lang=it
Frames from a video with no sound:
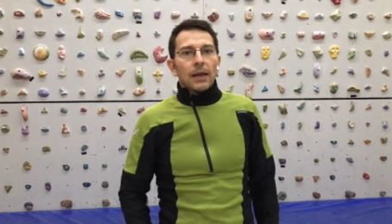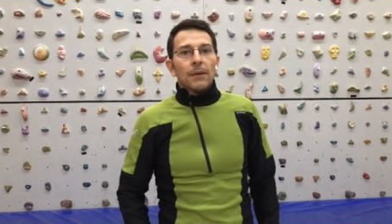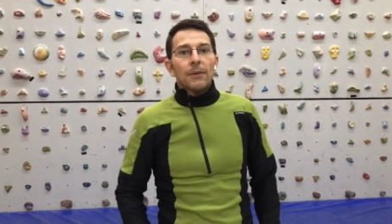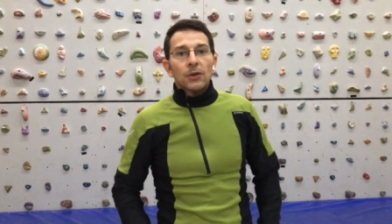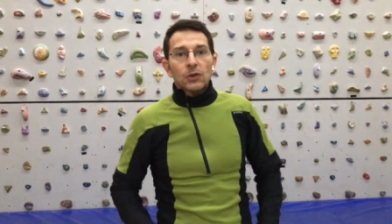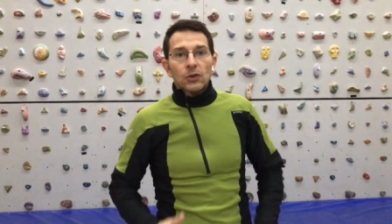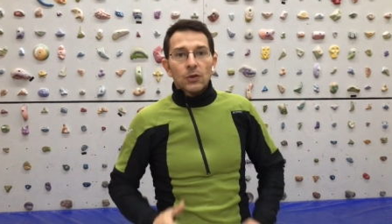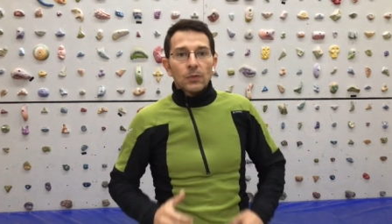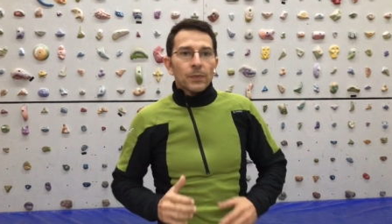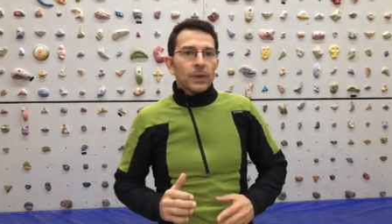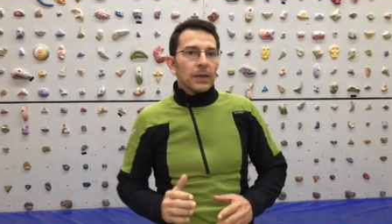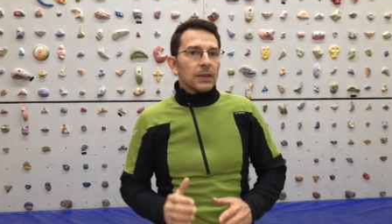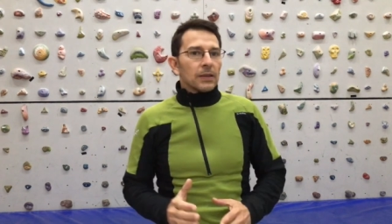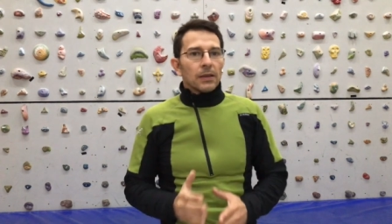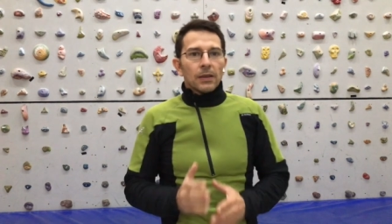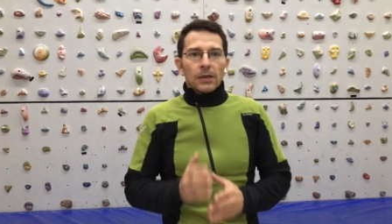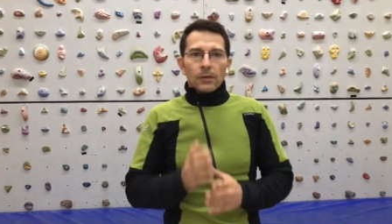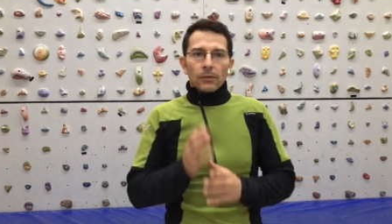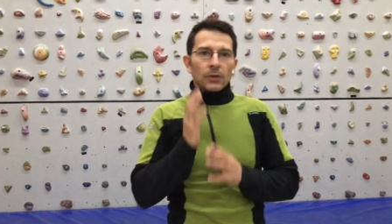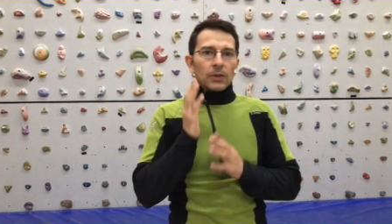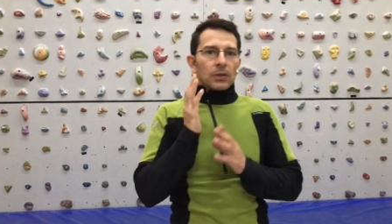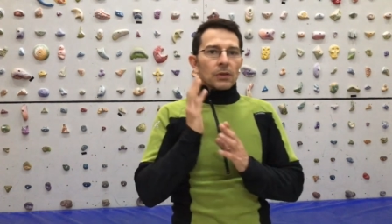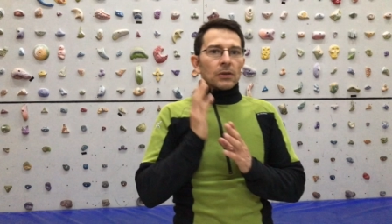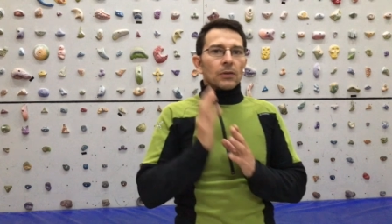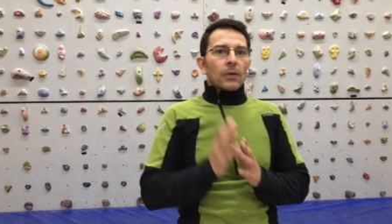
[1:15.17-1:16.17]
La maggior parte
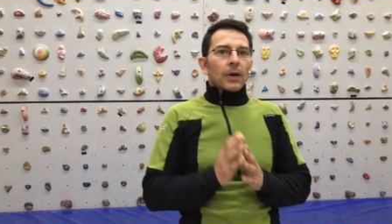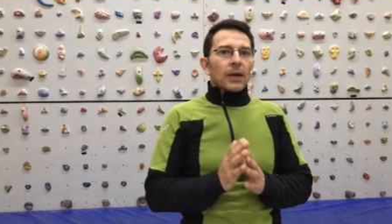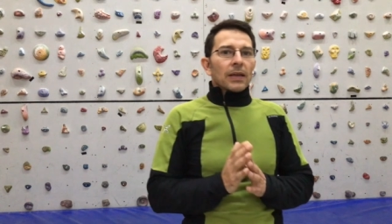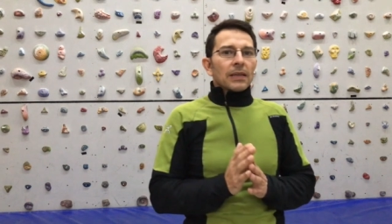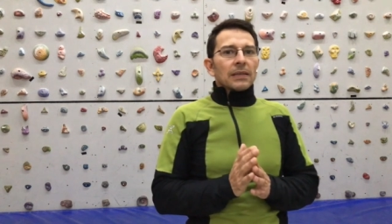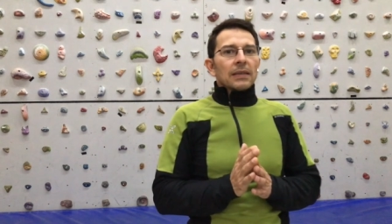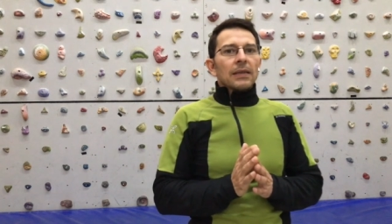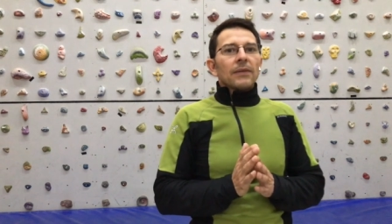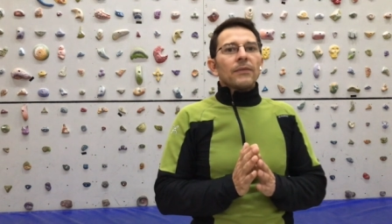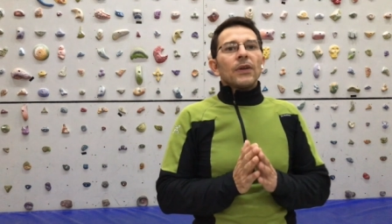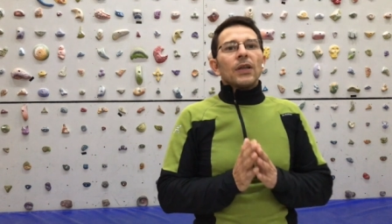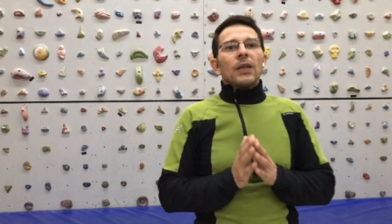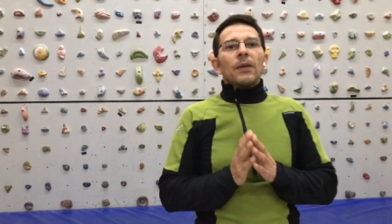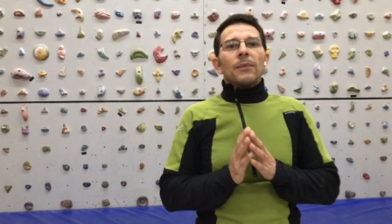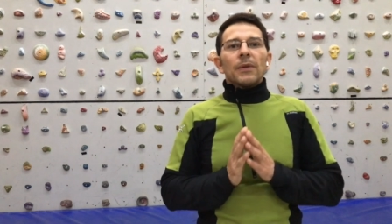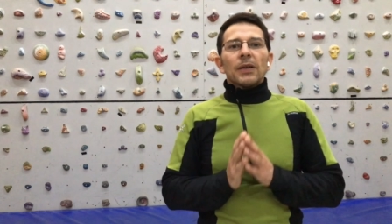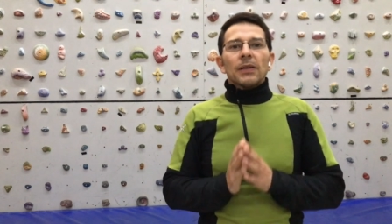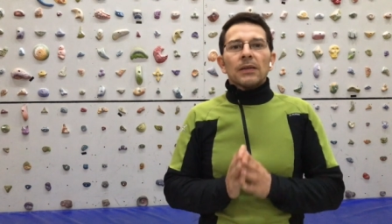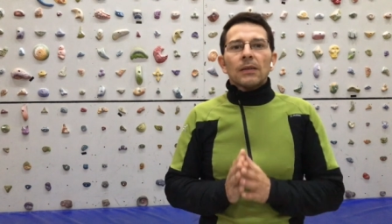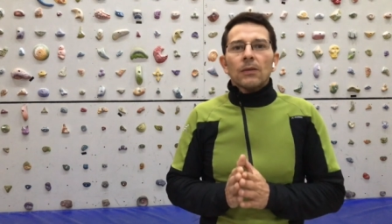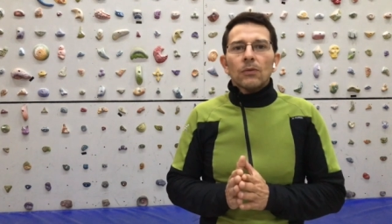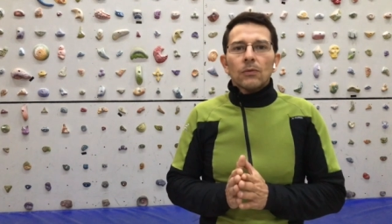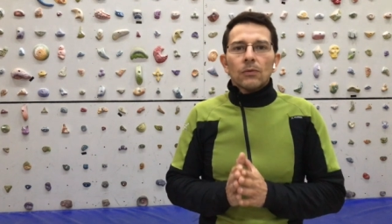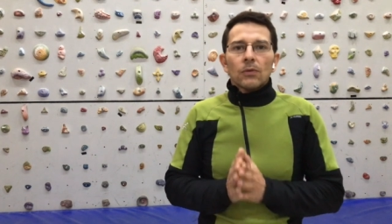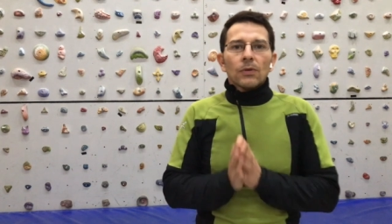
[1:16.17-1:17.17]
di questo asse viene
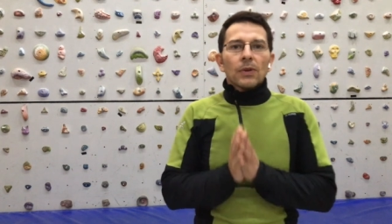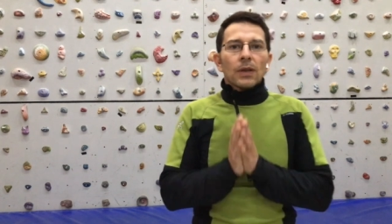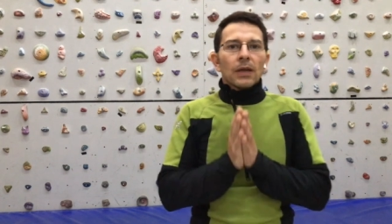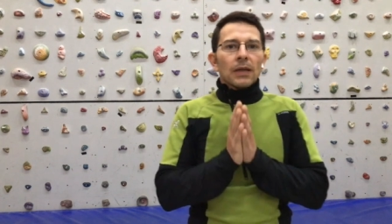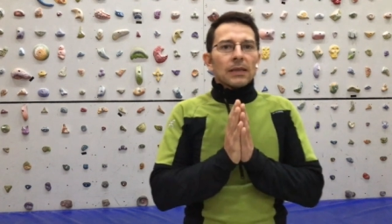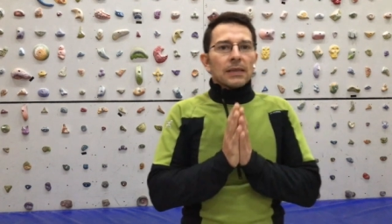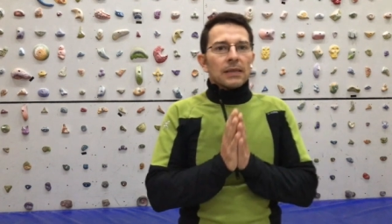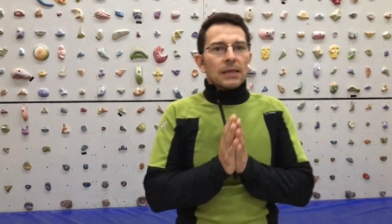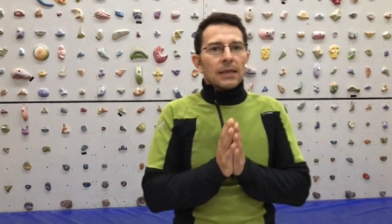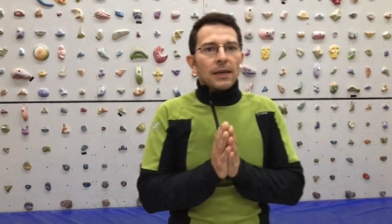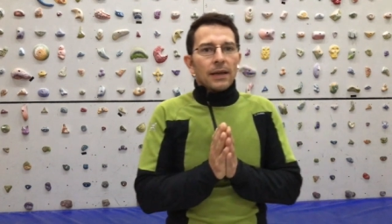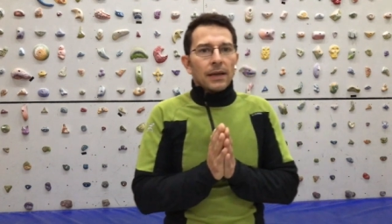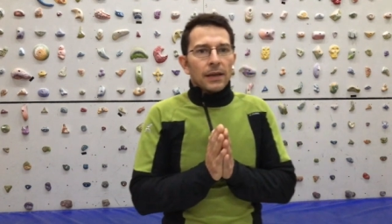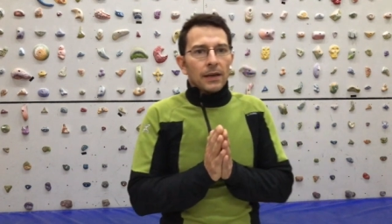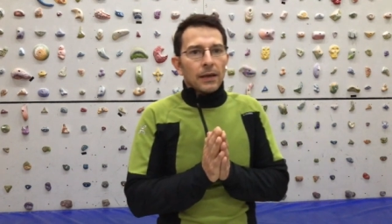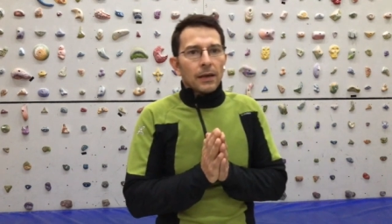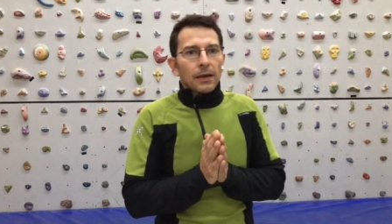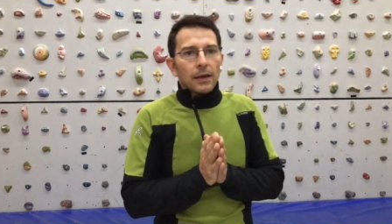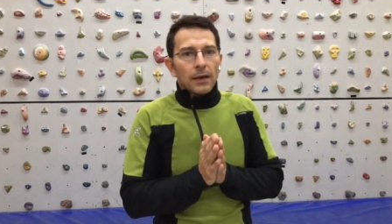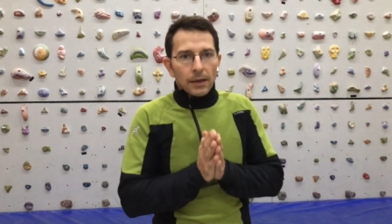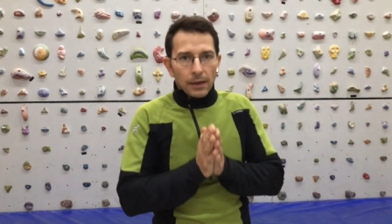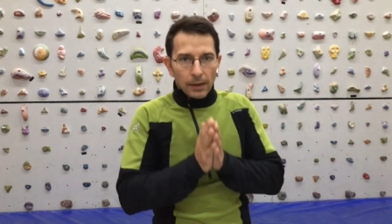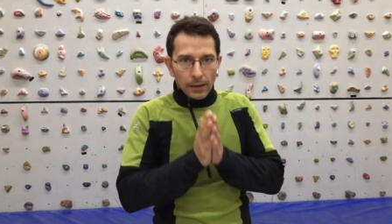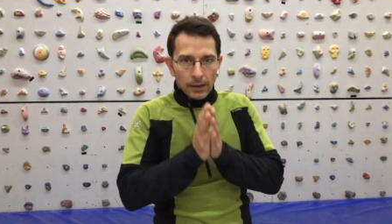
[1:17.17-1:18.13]
mantenuto dalla schiena.